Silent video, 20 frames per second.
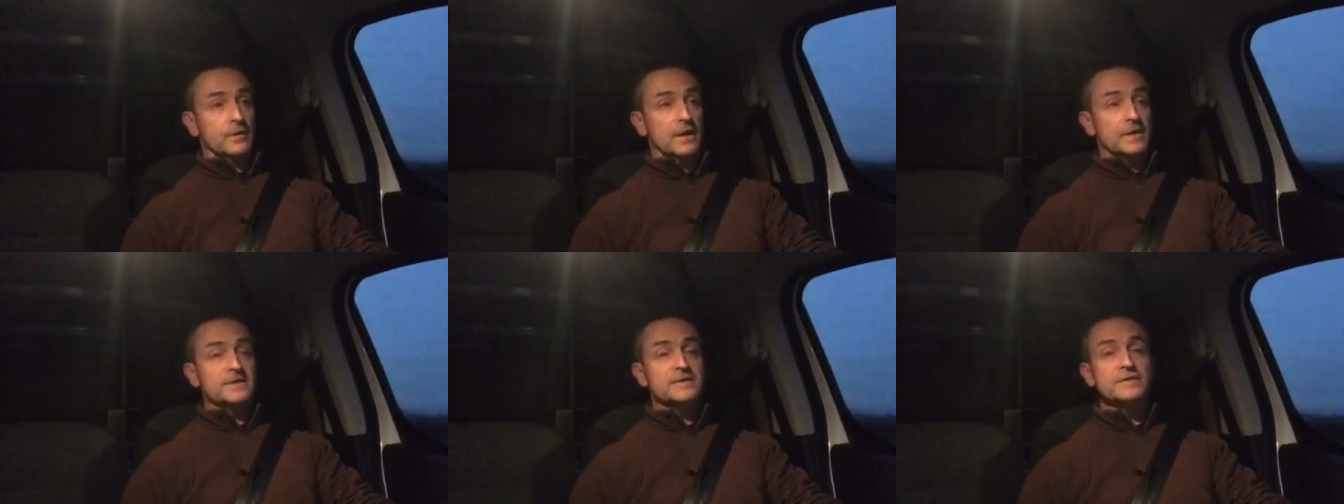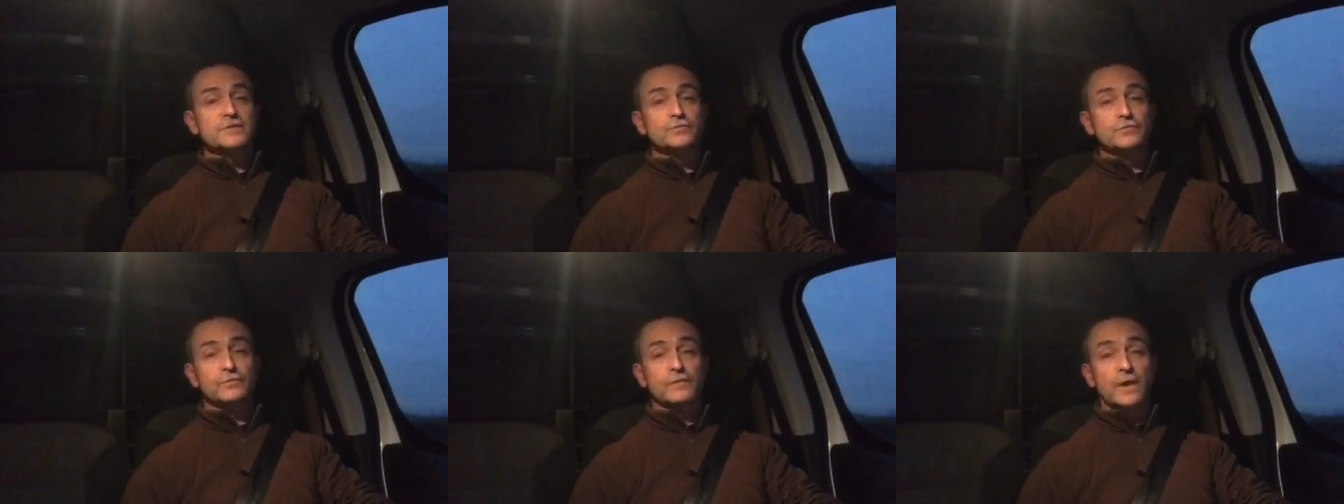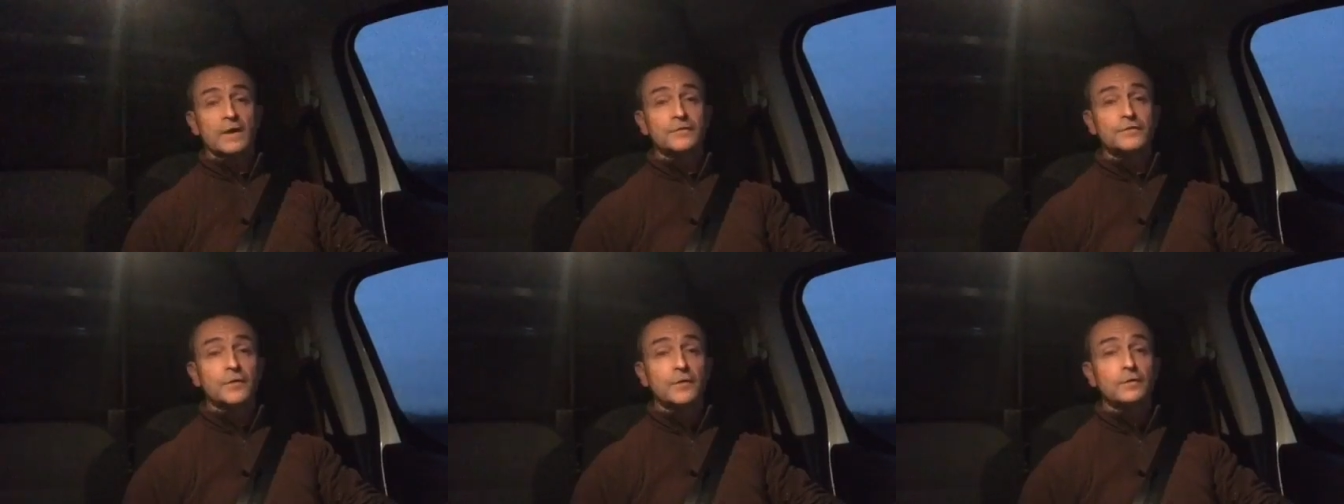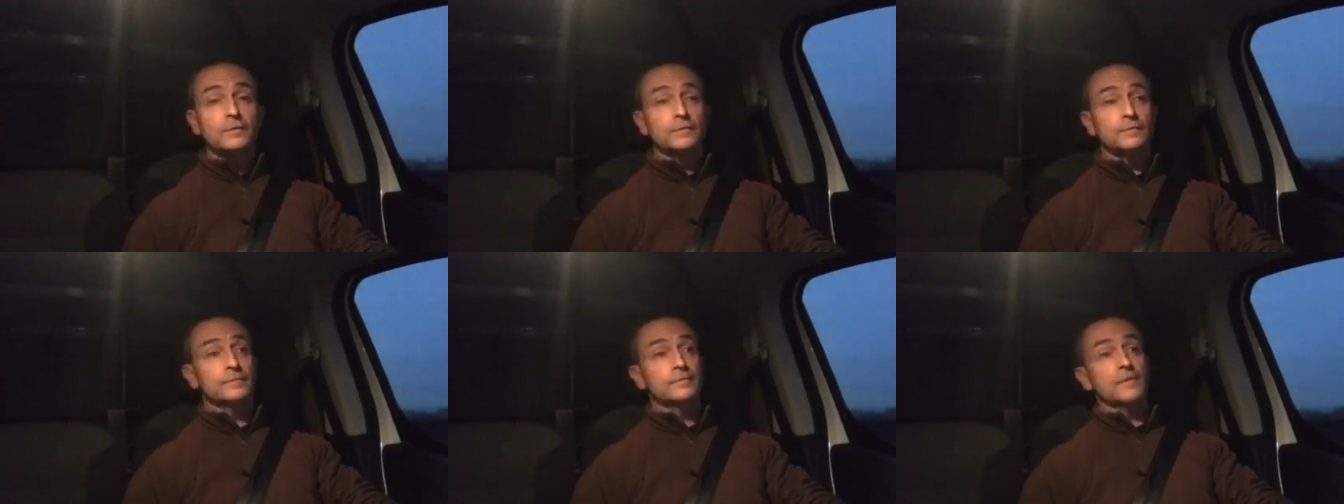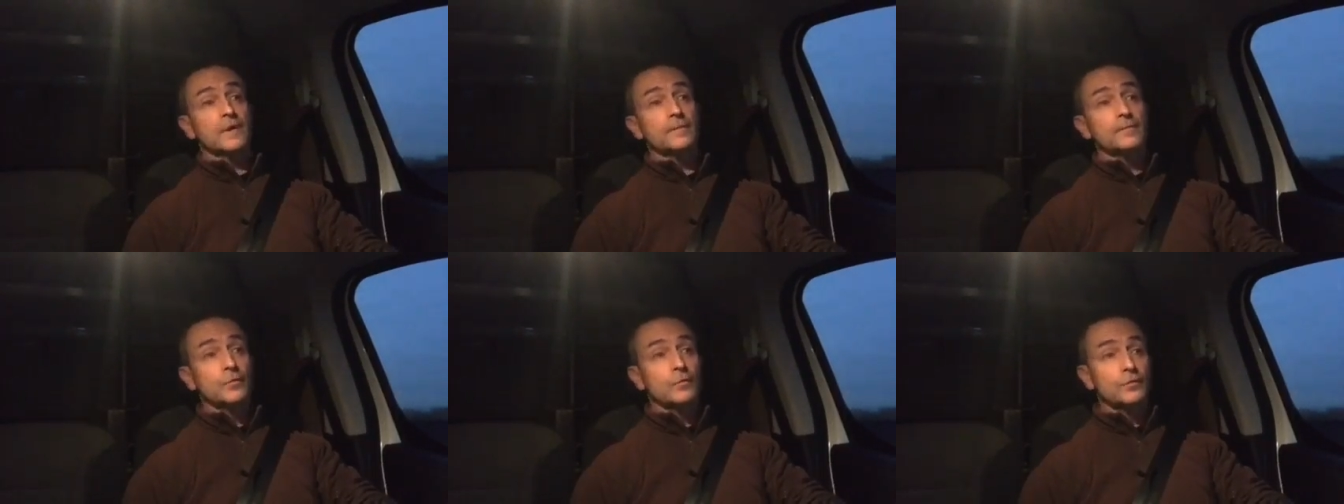à 10 ou 20 ans,
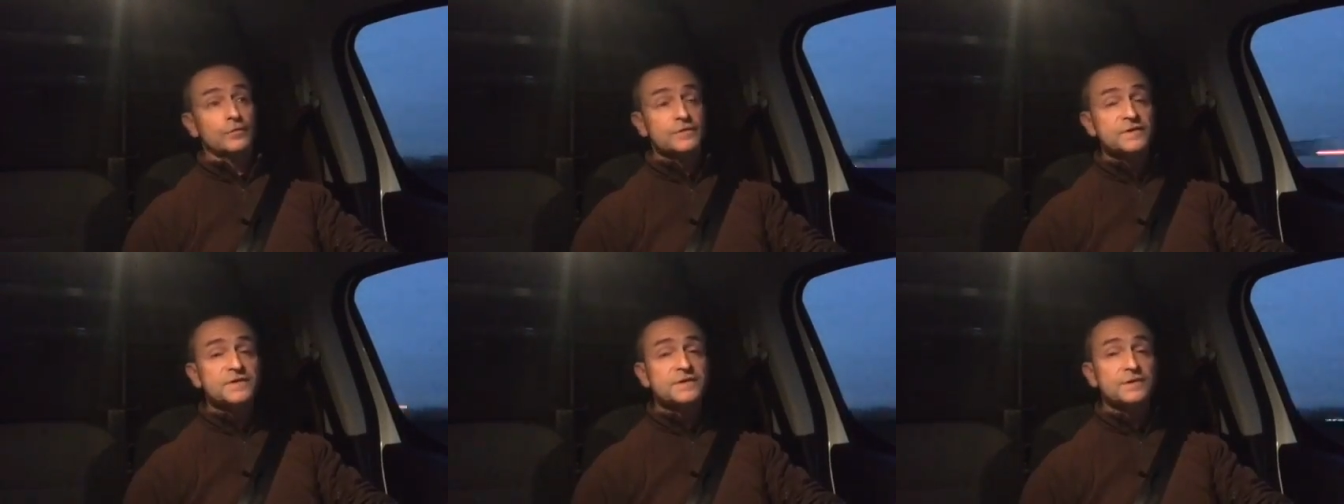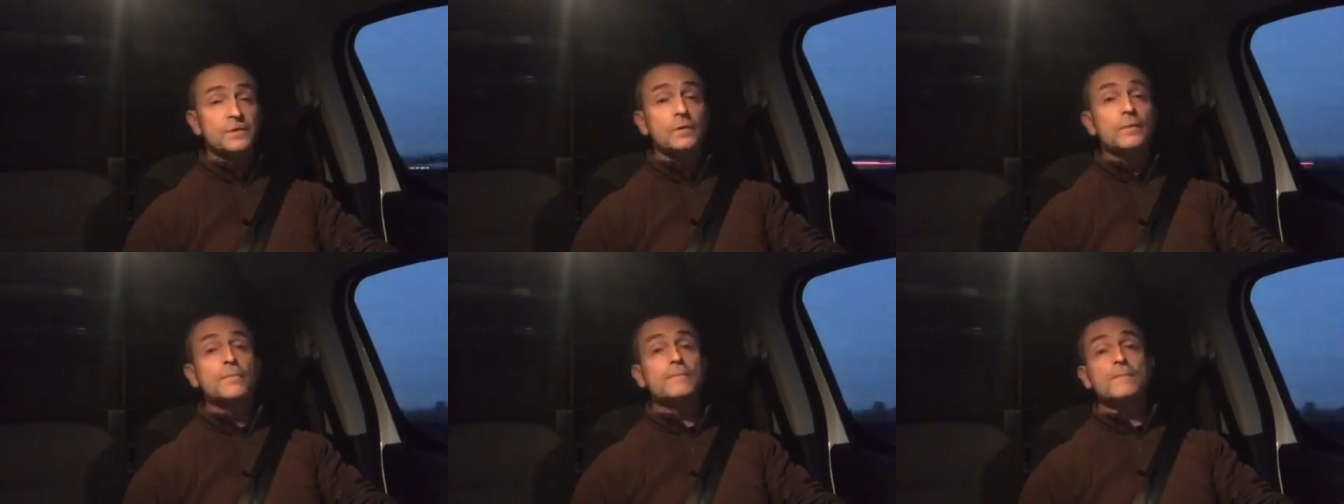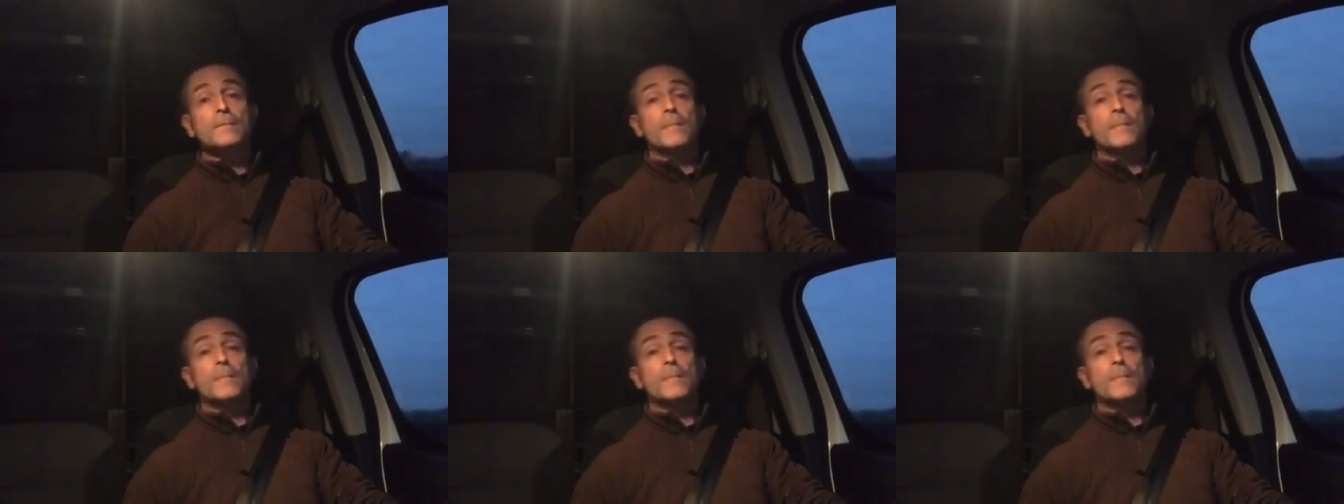même 10 ans